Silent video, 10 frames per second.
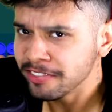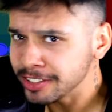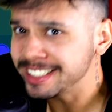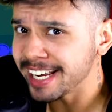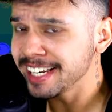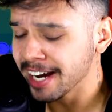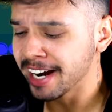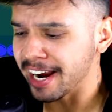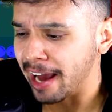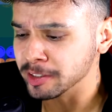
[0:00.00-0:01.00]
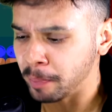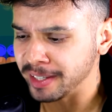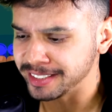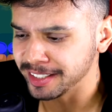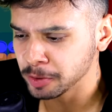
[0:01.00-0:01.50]
você ia ganhar as
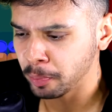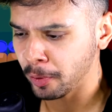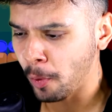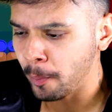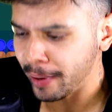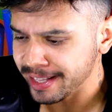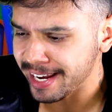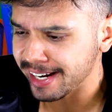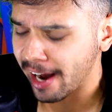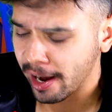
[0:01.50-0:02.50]
partidas por culpa dele.